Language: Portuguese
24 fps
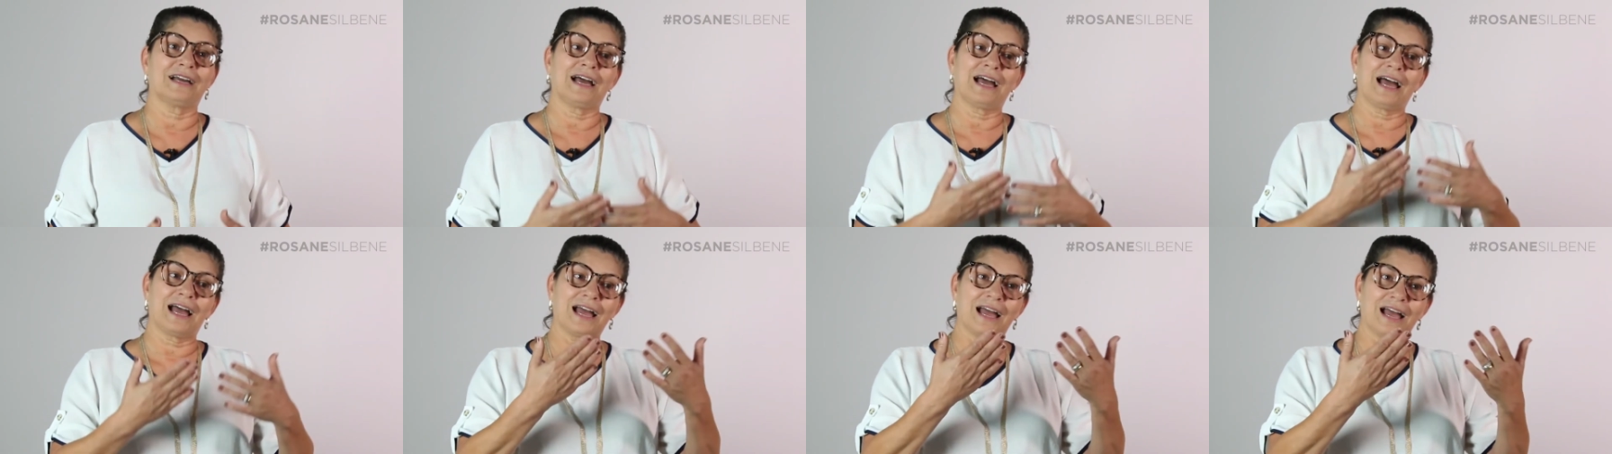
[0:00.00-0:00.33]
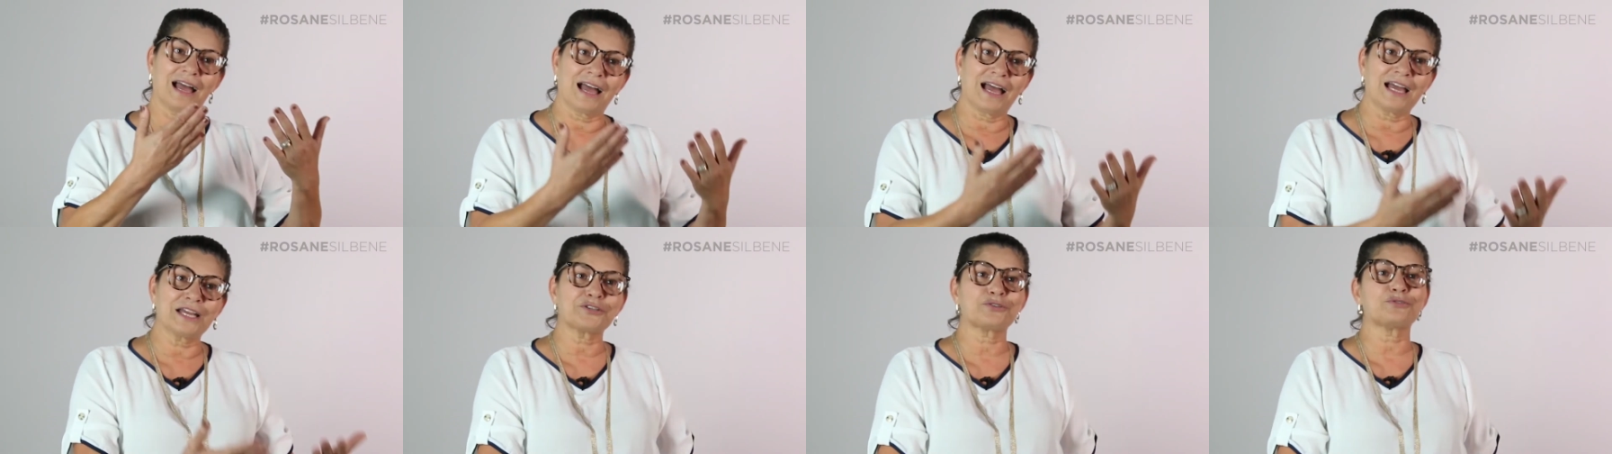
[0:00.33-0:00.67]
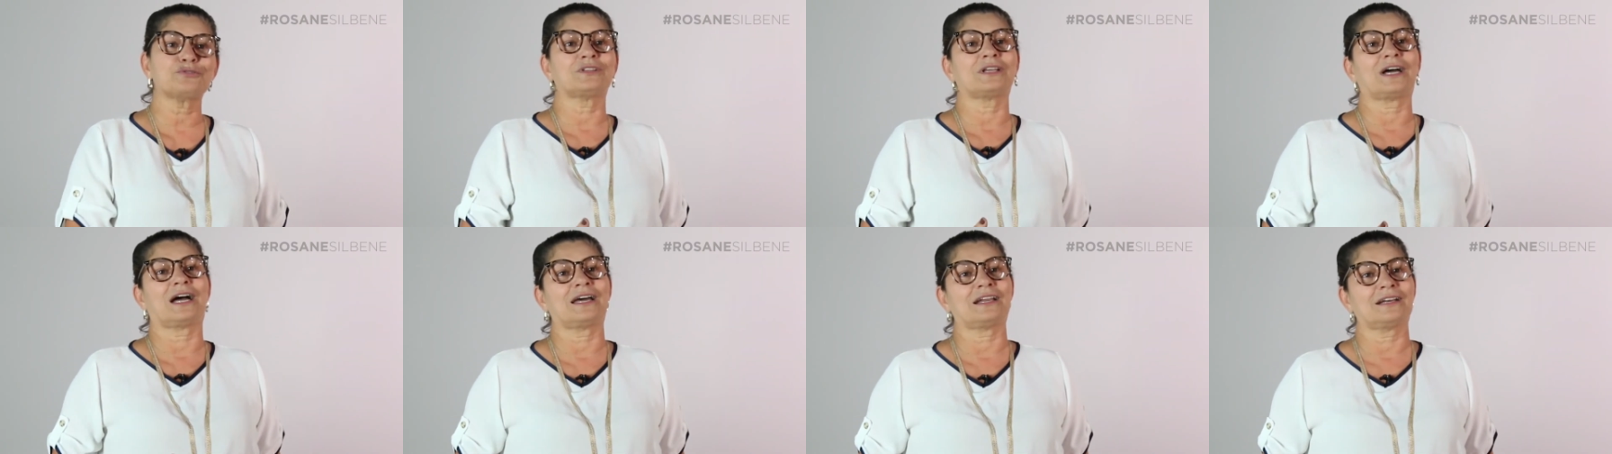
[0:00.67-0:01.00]
a
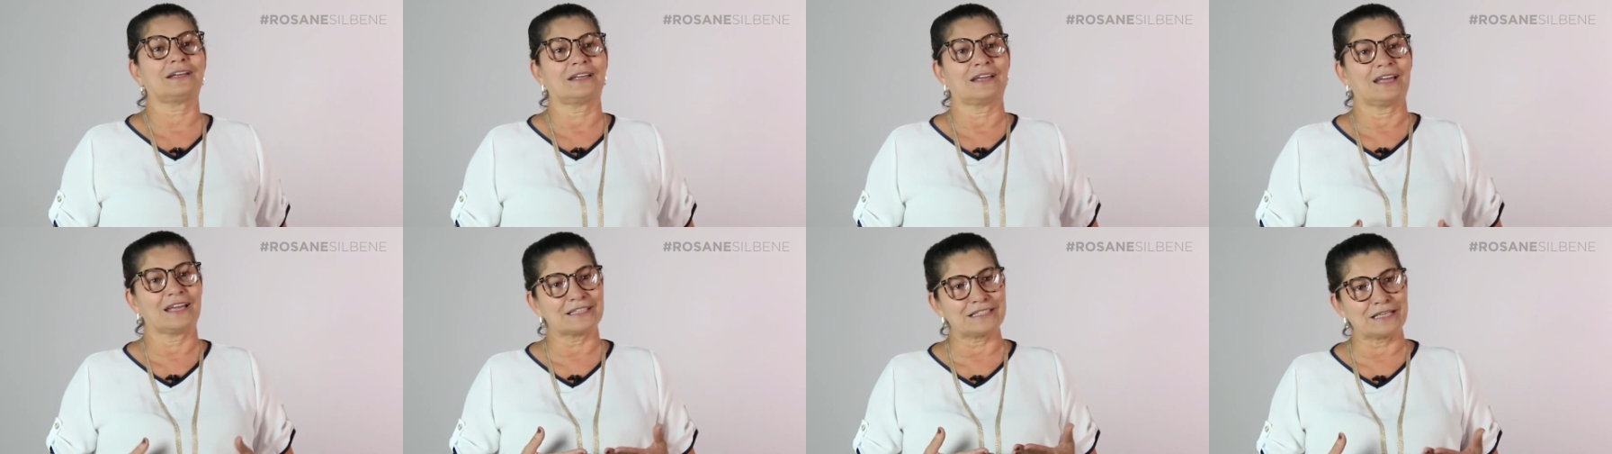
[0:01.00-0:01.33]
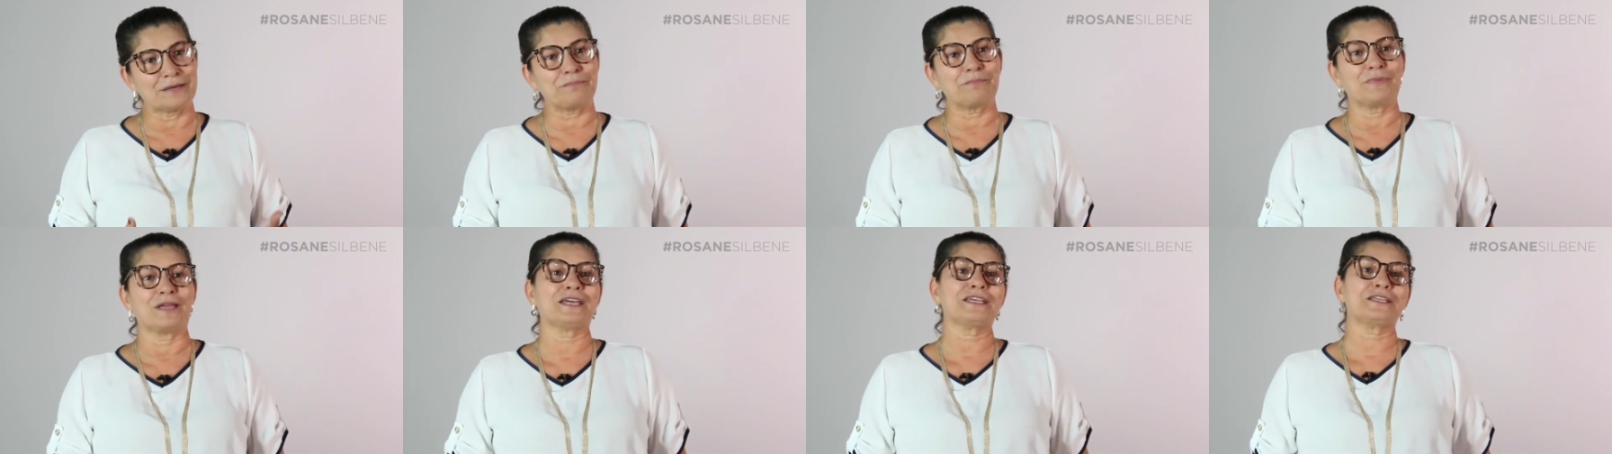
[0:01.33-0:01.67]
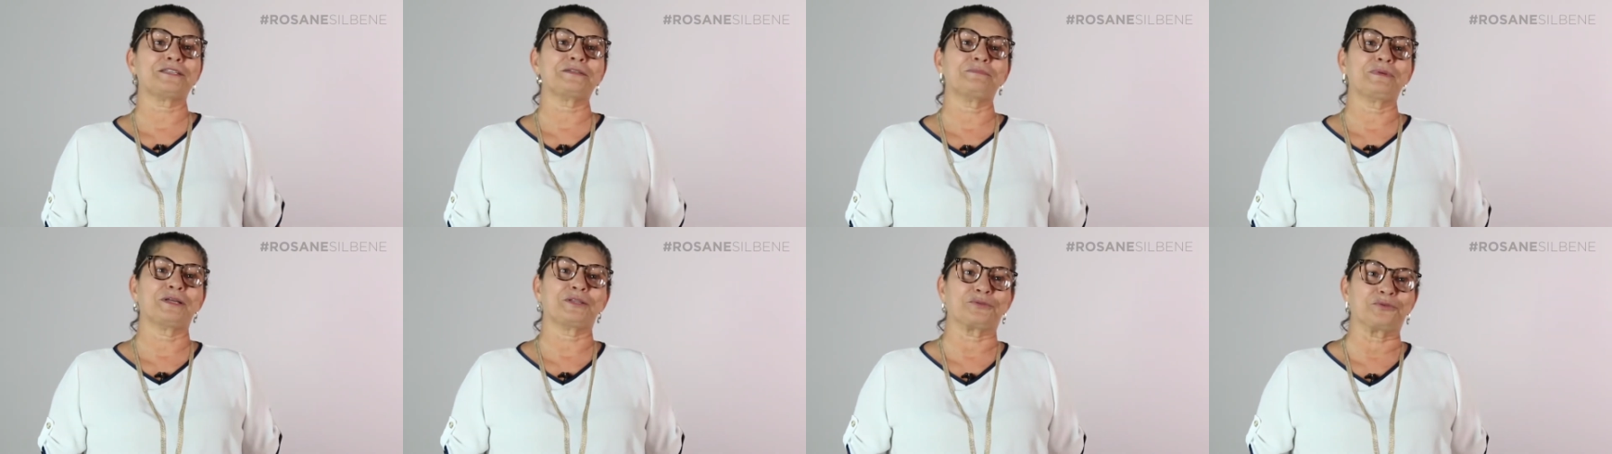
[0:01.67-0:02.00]
ajudar essa
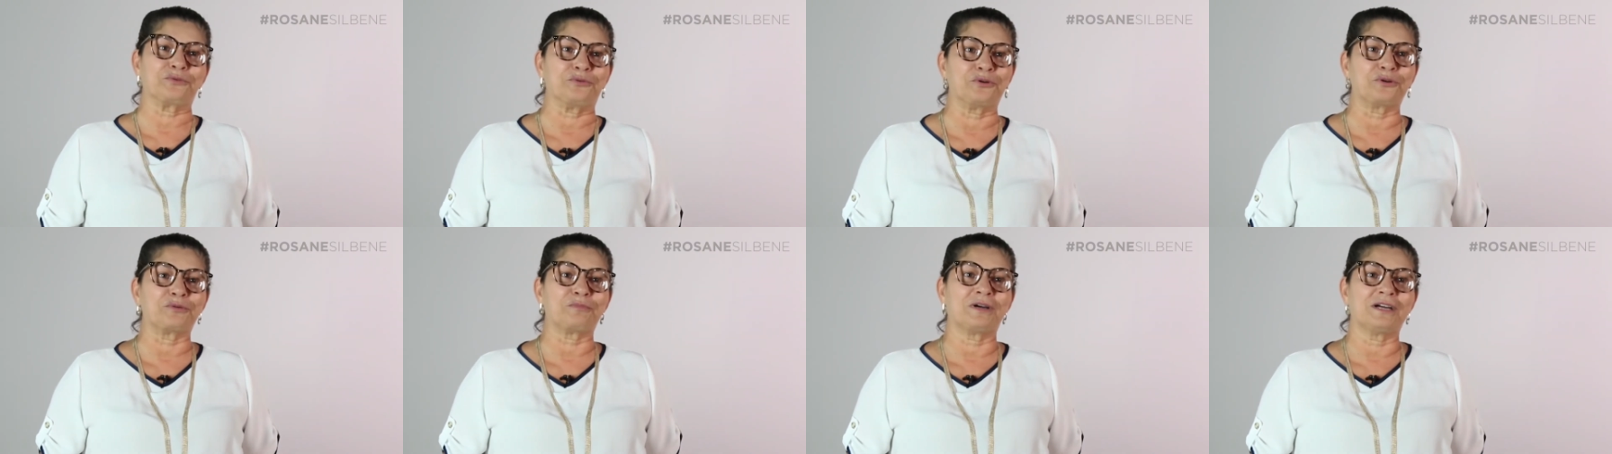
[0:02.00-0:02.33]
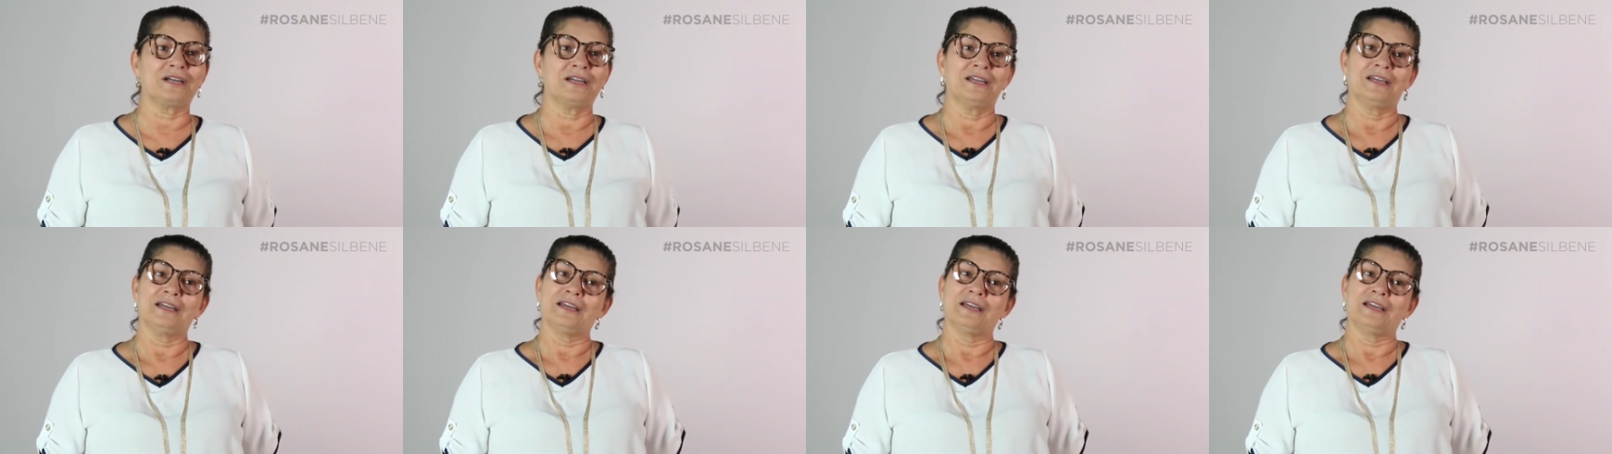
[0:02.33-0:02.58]
mesma turma